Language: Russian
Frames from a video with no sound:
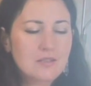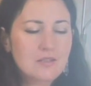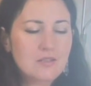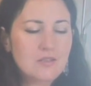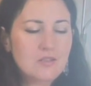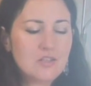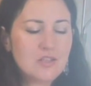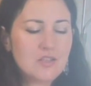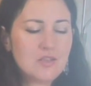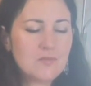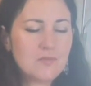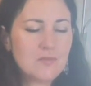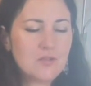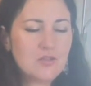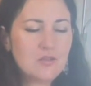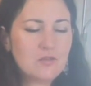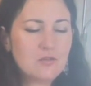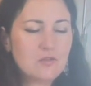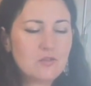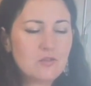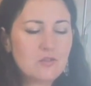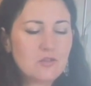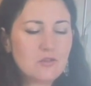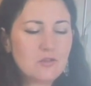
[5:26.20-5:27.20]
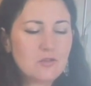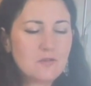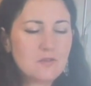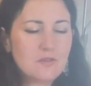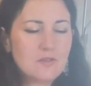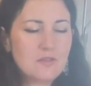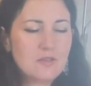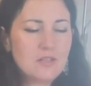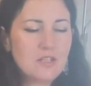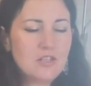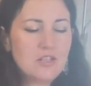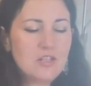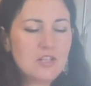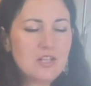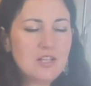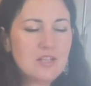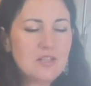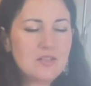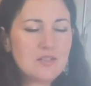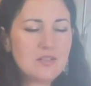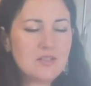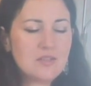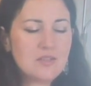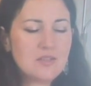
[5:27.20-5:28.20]
сейчас потихонечку
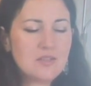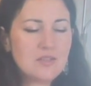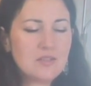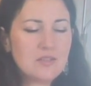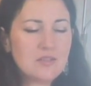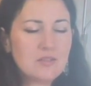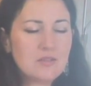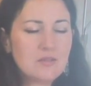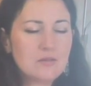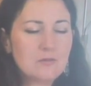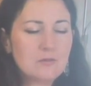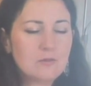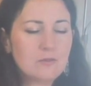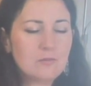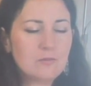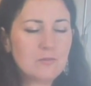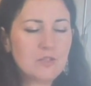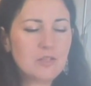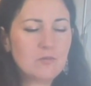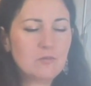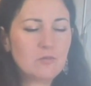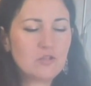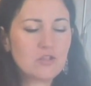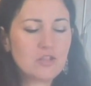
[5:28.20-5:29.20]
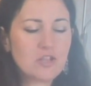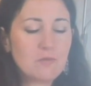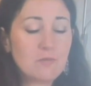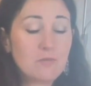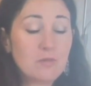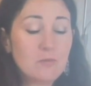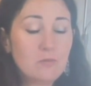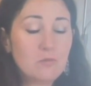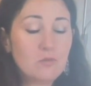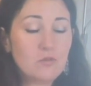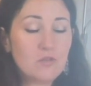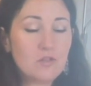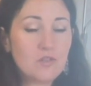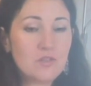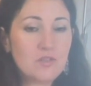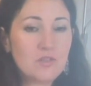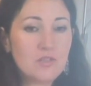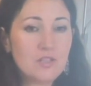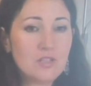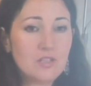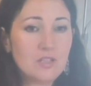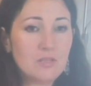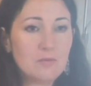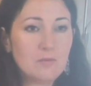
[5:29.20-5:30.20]
возвращайтесь. Вот мы немножко попозже
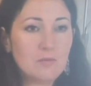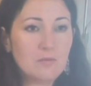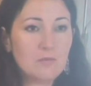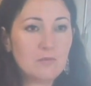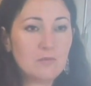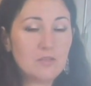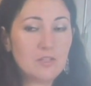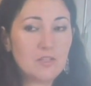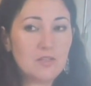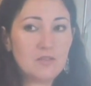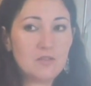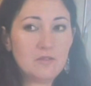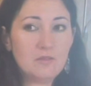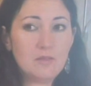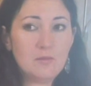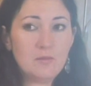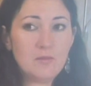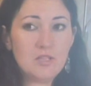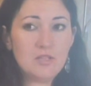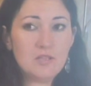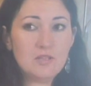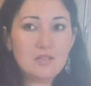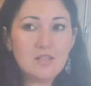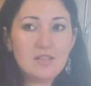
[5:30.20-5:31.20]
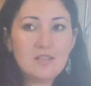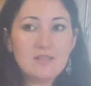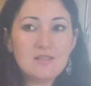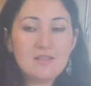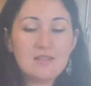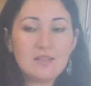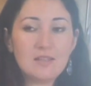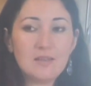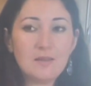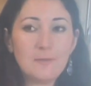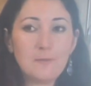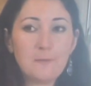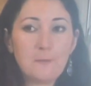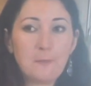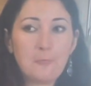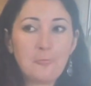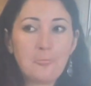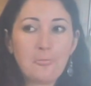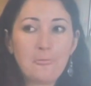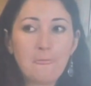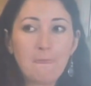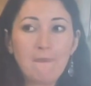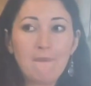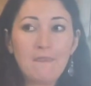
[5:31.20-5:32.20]
сделаем вот эти две медитации.
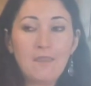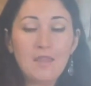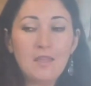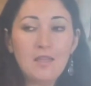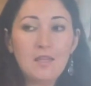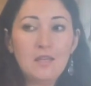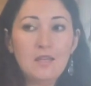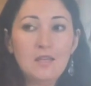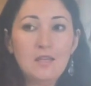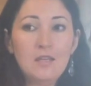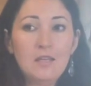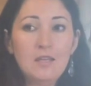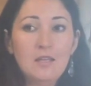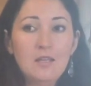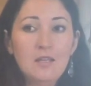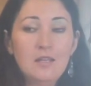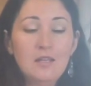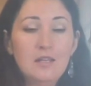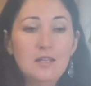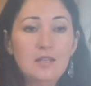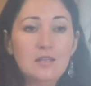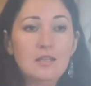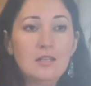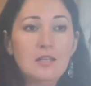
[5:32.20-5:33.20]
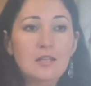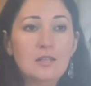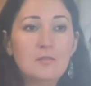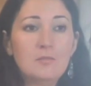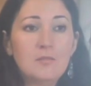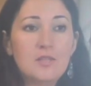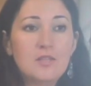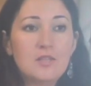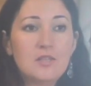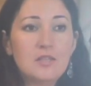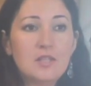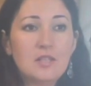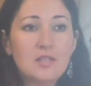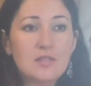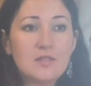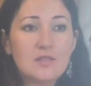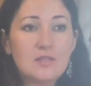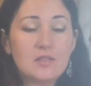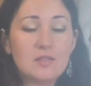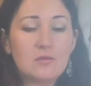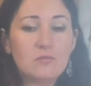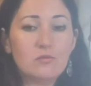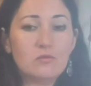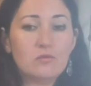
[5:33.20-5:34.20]
Одна
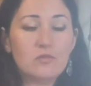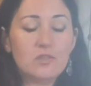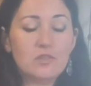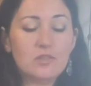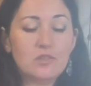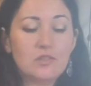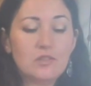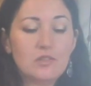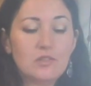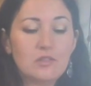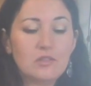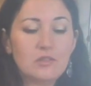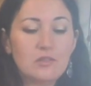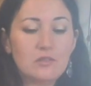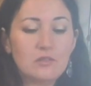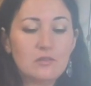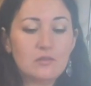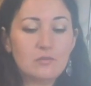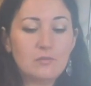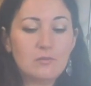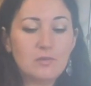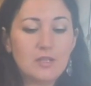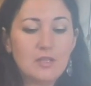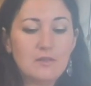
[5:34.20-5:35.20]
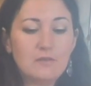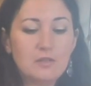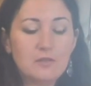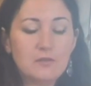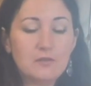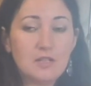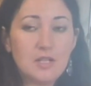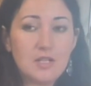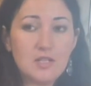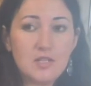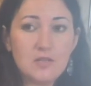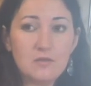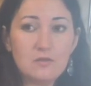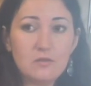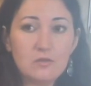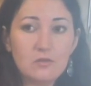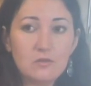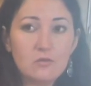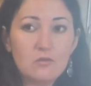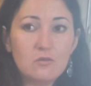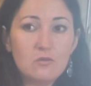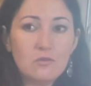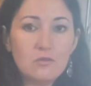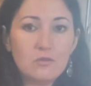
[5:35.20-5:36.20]
медитация будет плавно входить в
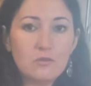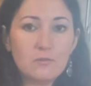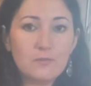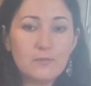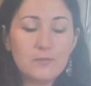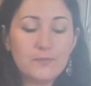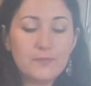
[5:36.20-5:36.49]
другую.